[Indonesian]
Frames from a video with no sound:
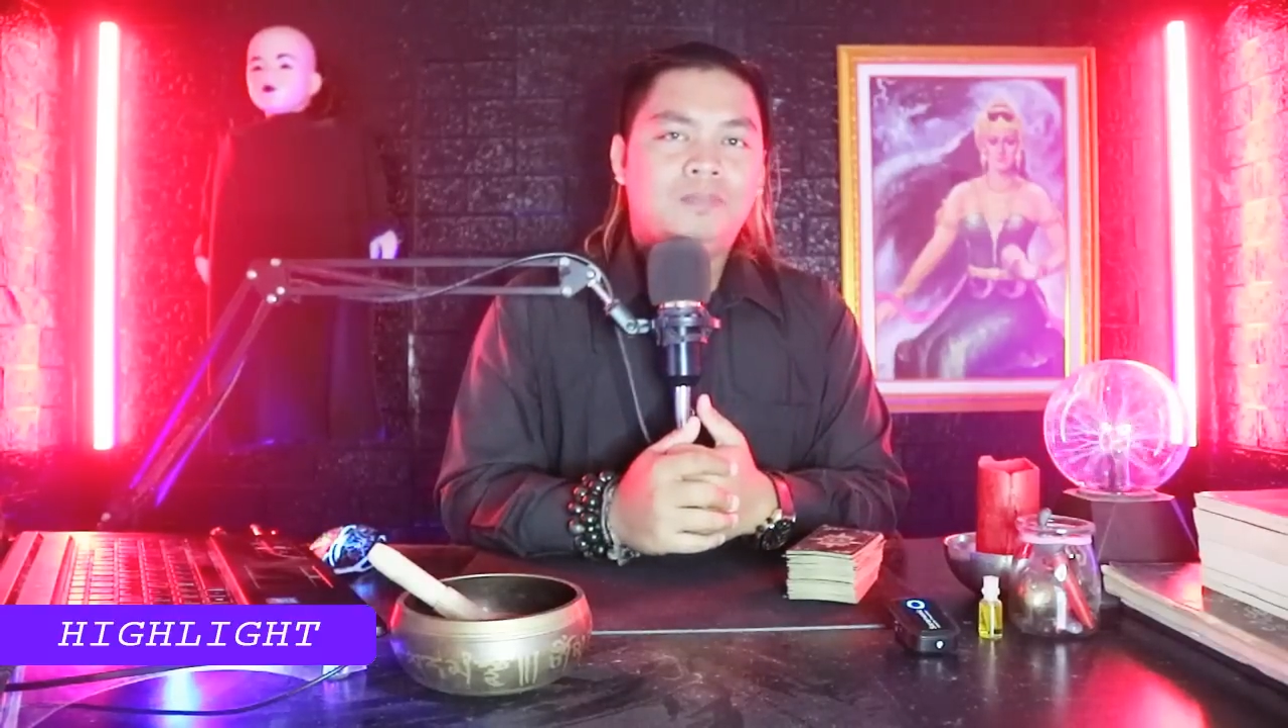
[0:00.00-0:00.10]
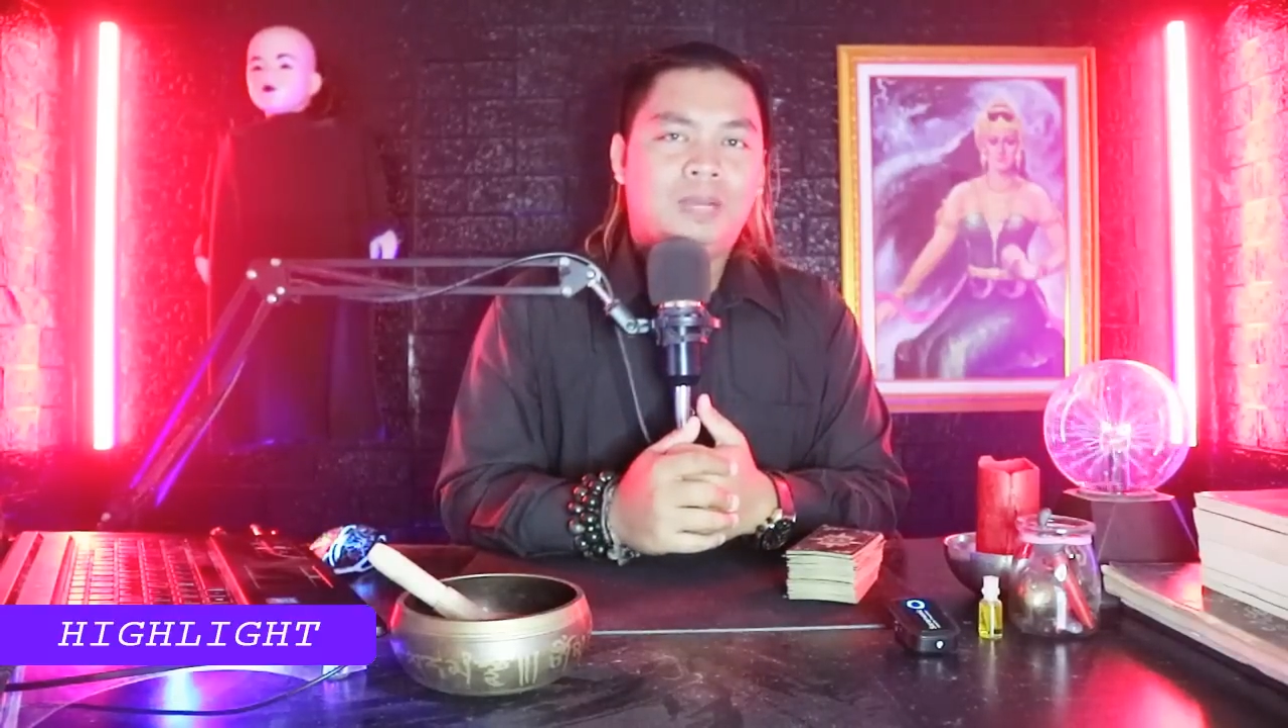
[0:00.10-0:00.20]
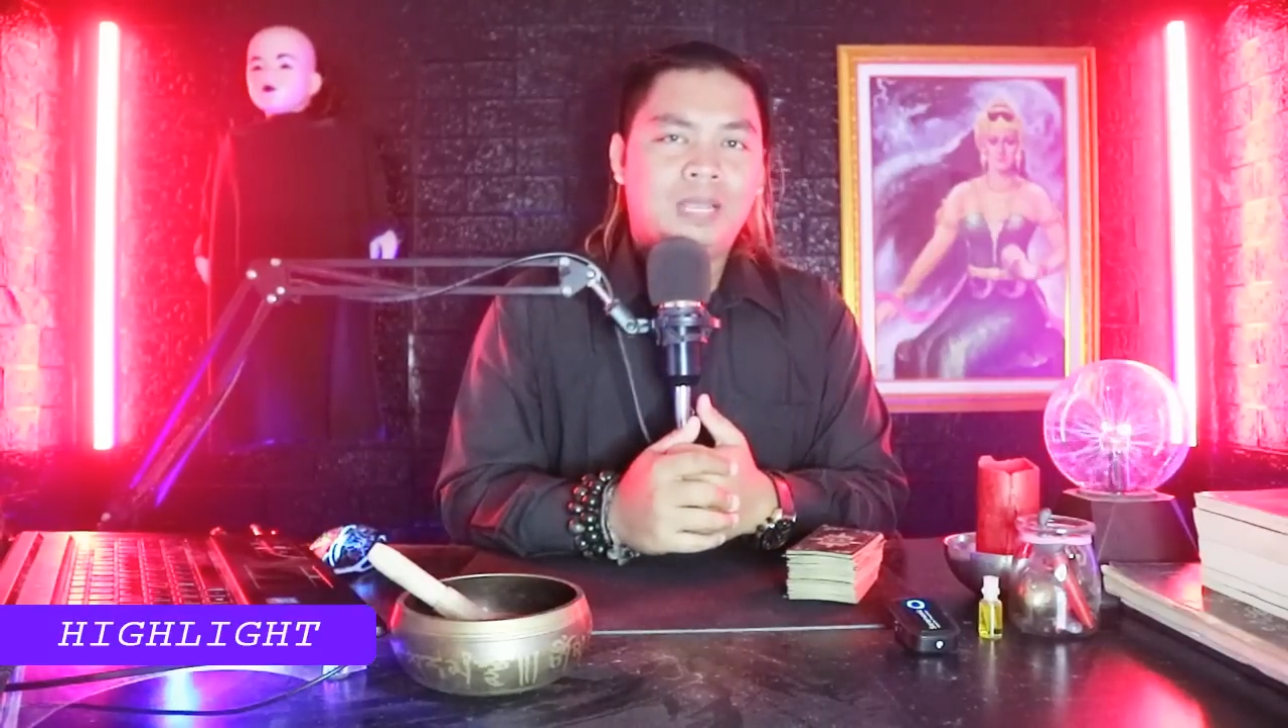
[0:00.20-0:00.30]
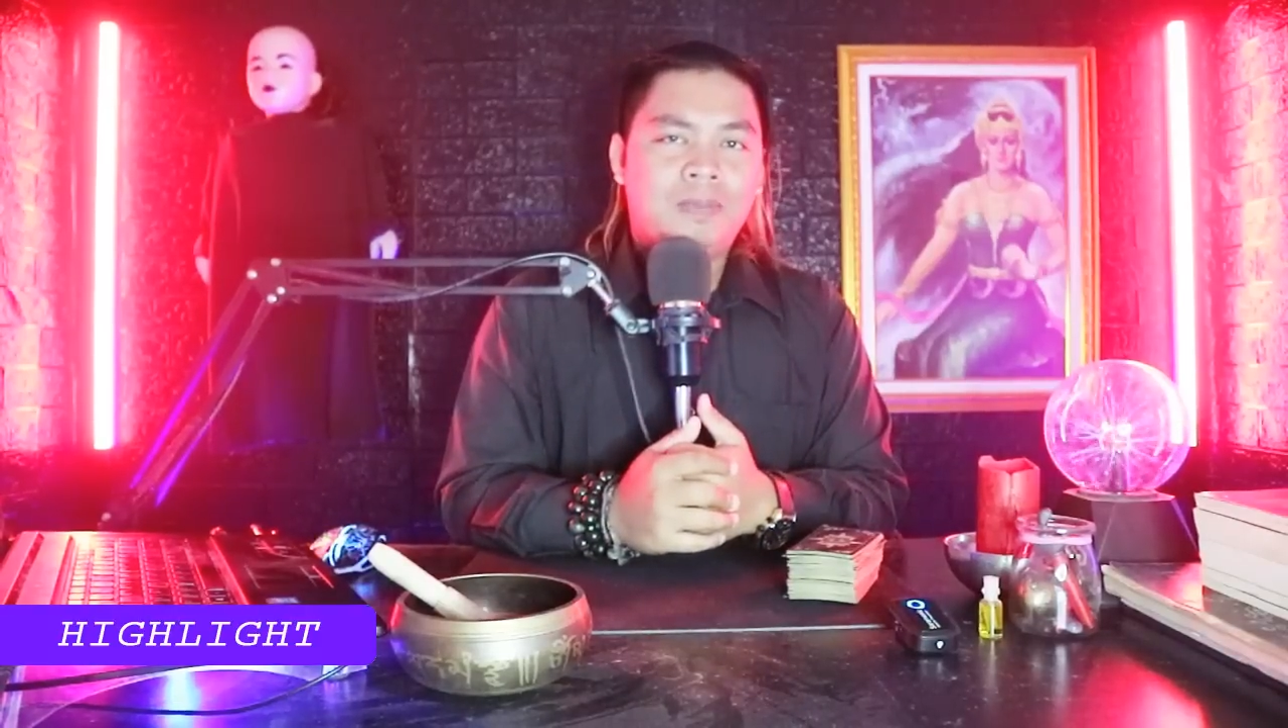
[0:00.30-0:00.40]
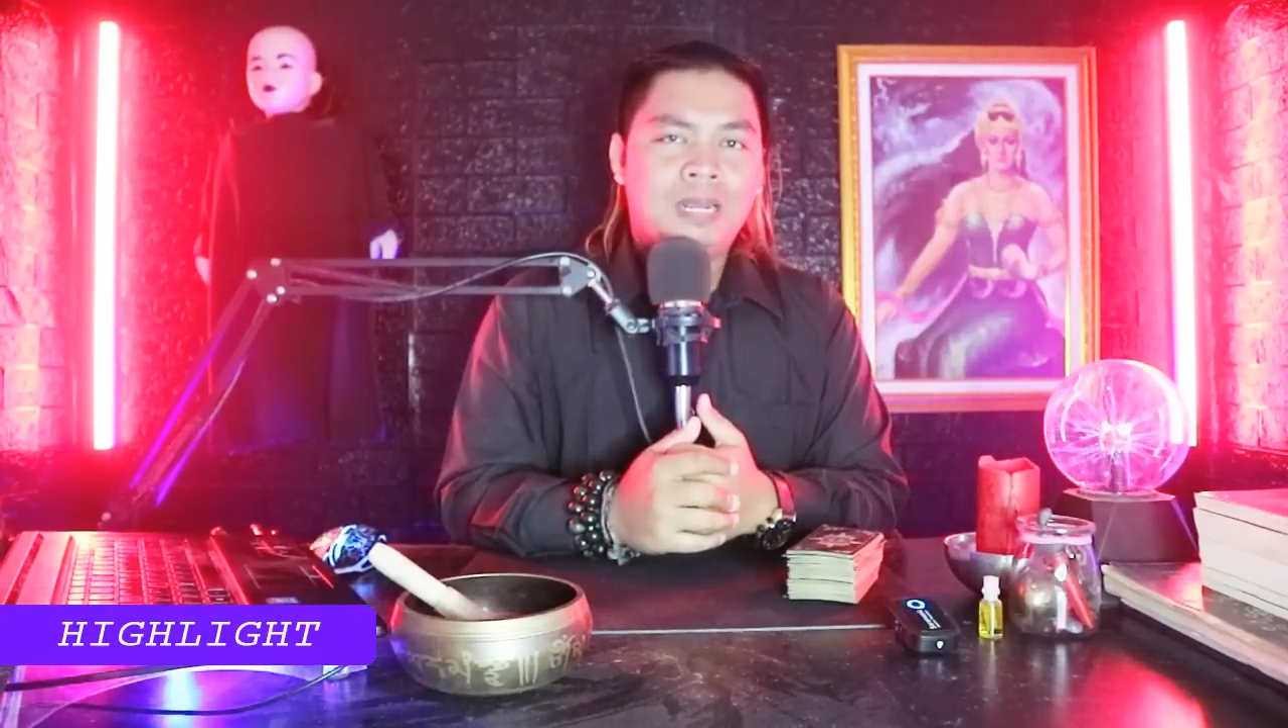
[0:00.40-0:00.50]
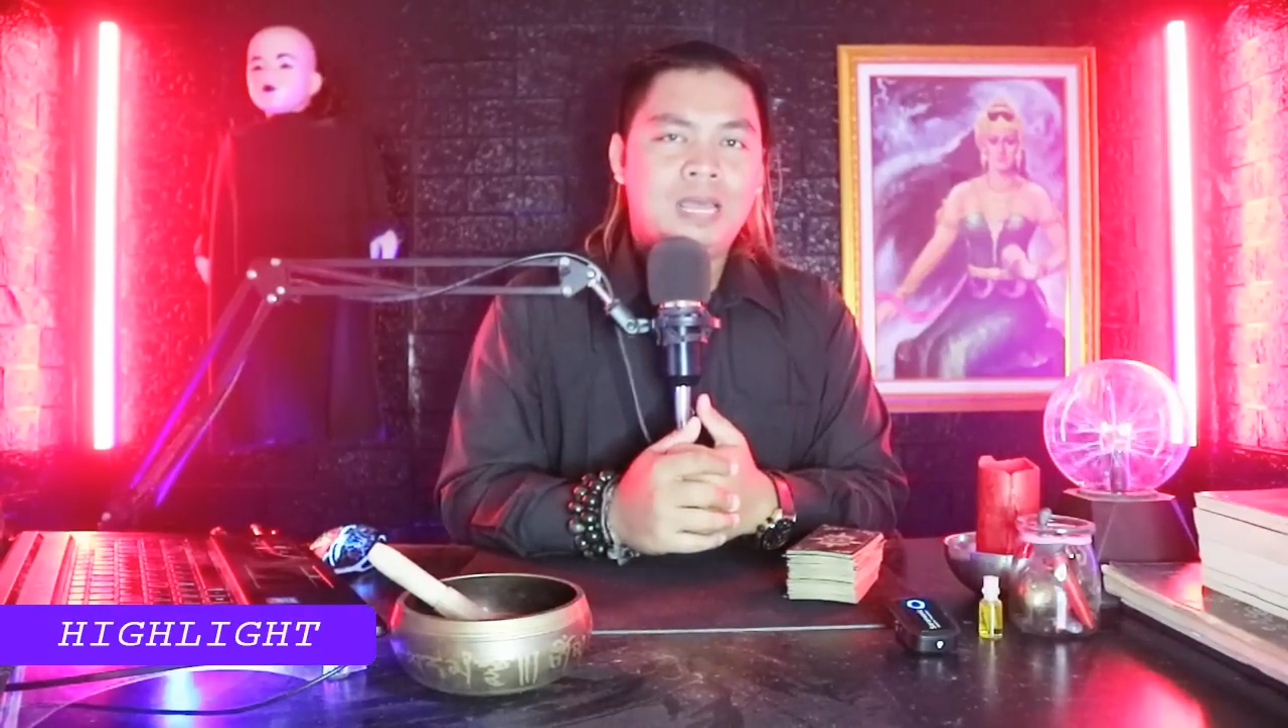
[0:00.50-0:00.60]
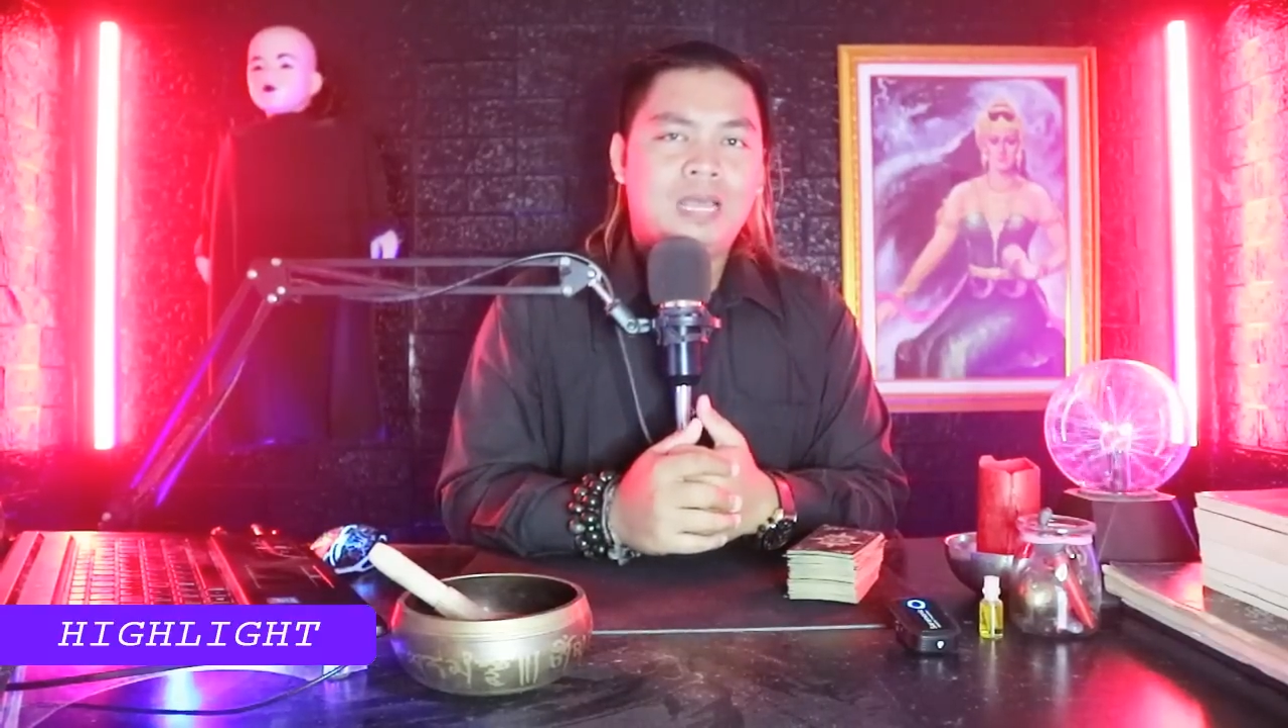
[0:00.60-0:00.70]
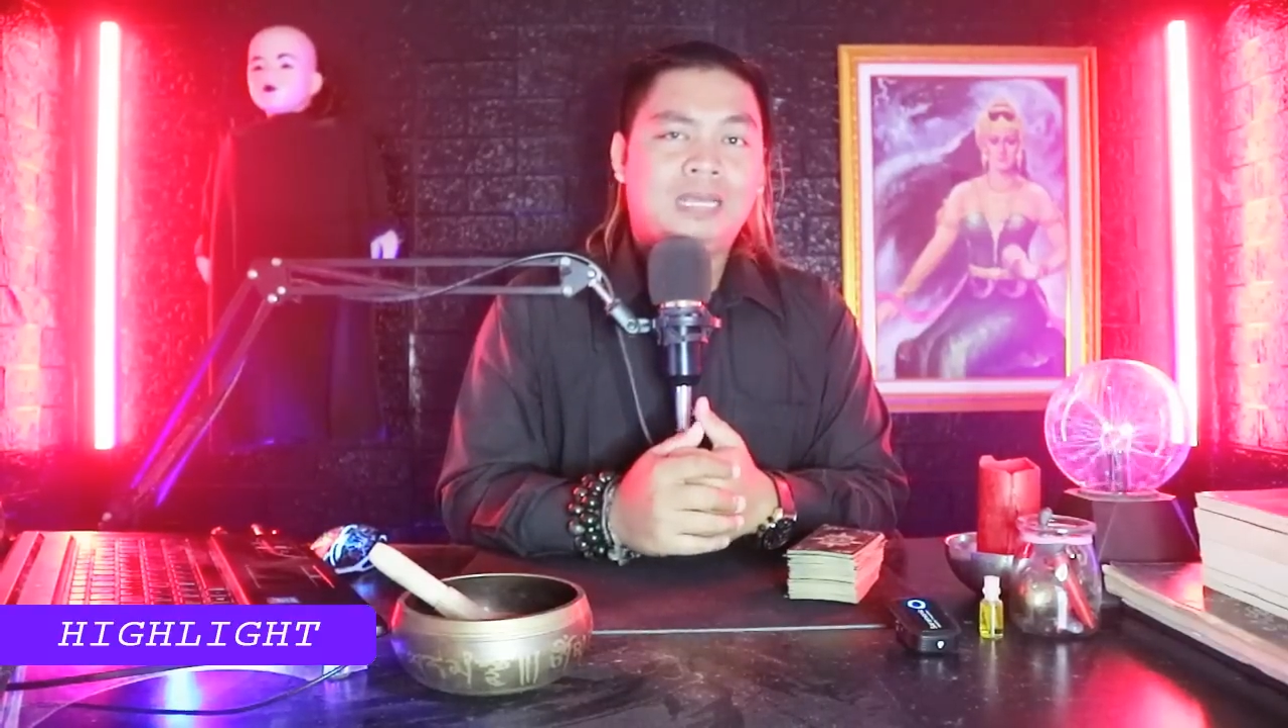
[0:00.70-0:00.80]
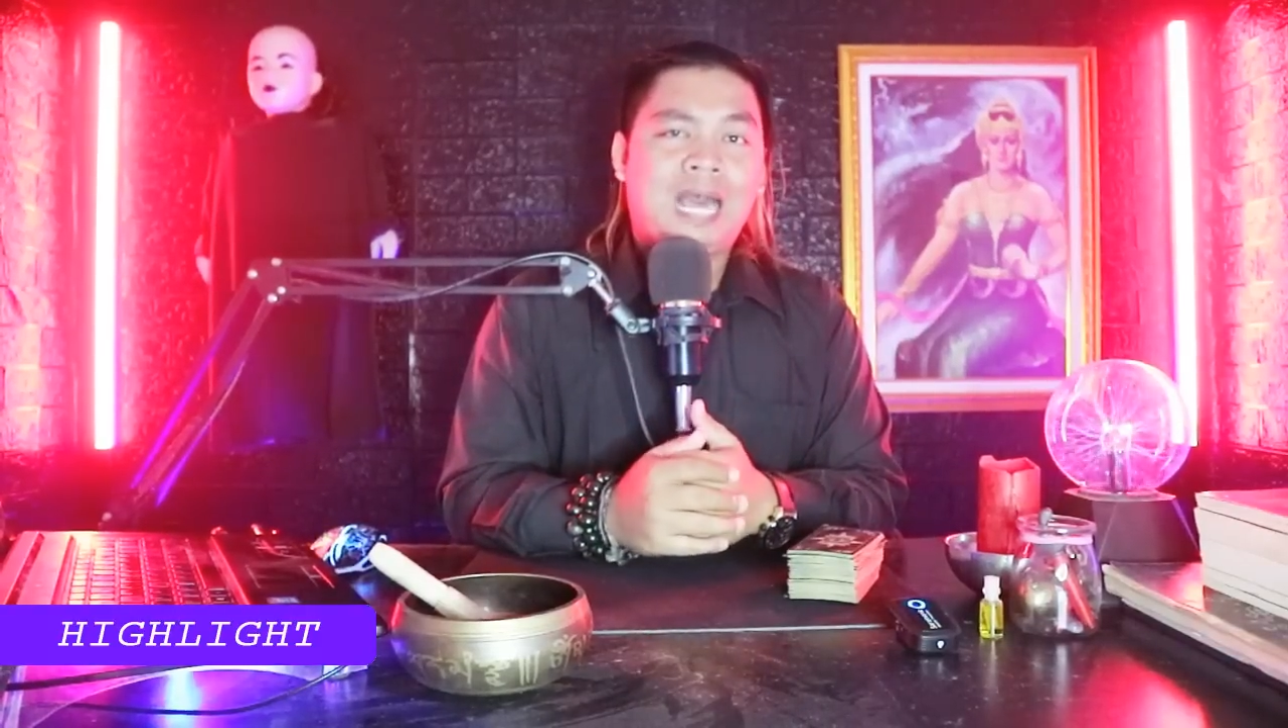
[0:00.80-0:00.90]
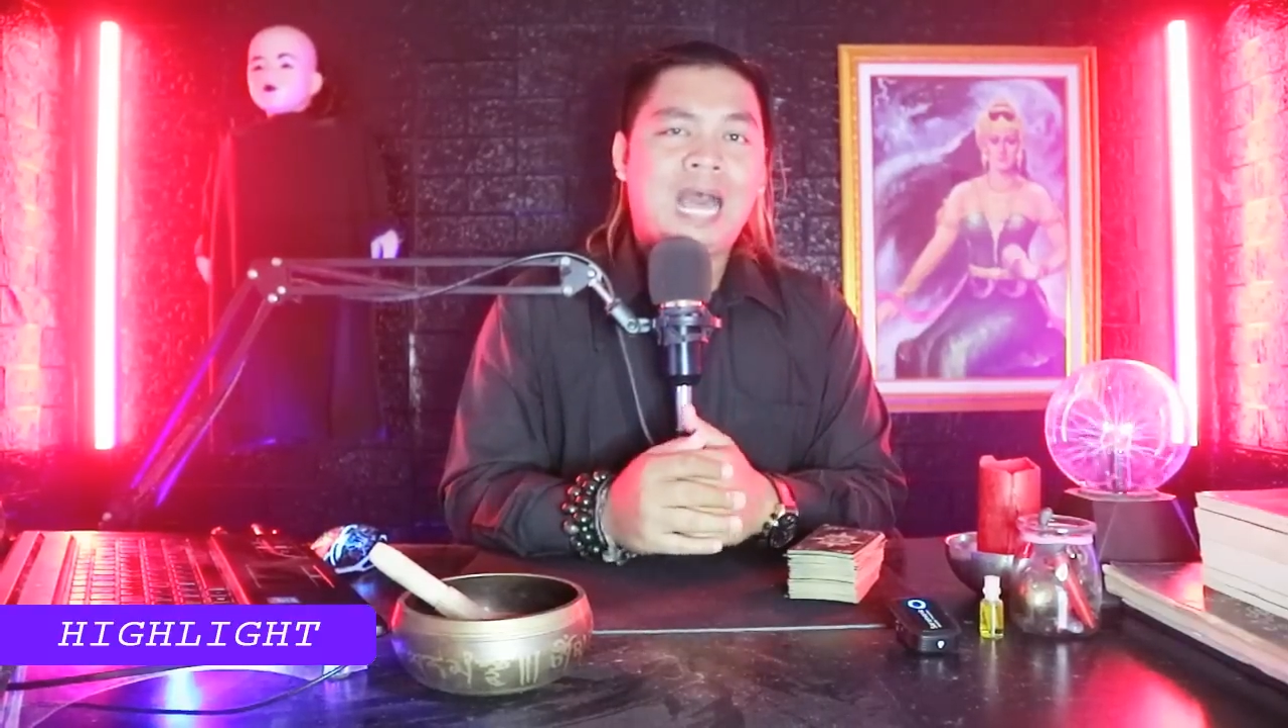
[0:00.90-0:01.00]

bagaimana